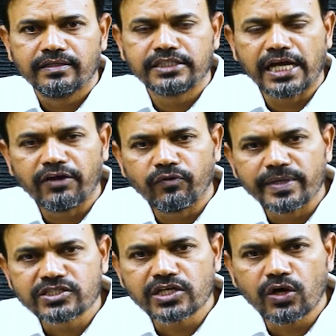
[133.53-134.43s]
चाहे वो
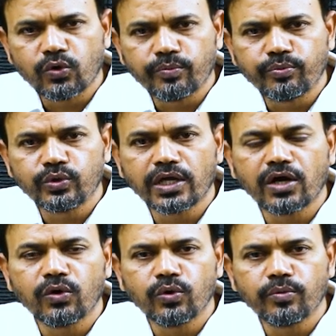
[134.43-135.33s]
बच्चा हो बूढ़ा
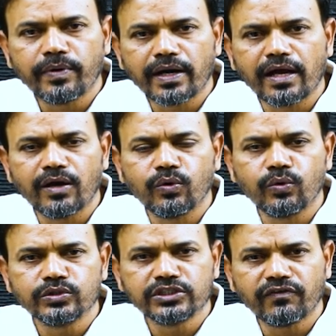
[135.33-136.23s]
हो बड़ा
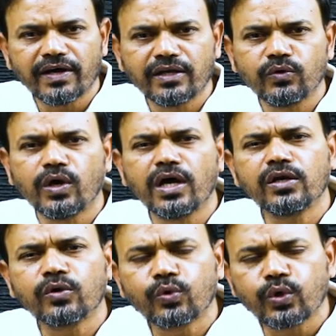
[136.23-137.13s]
हो जवान हो
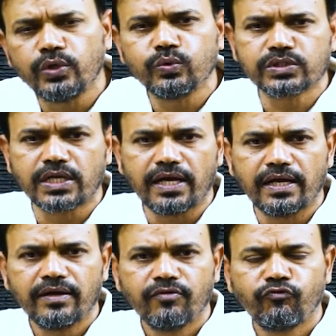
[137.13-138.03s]
हर कोई उसका
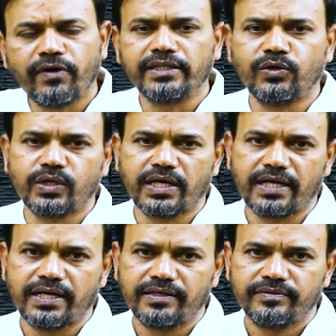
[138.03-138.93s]
फ़ायदा उठा
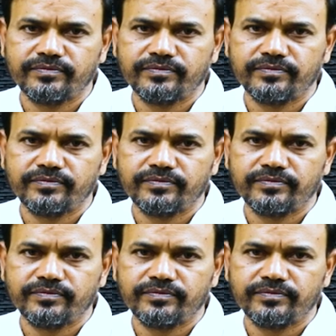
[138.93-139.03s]
रहा है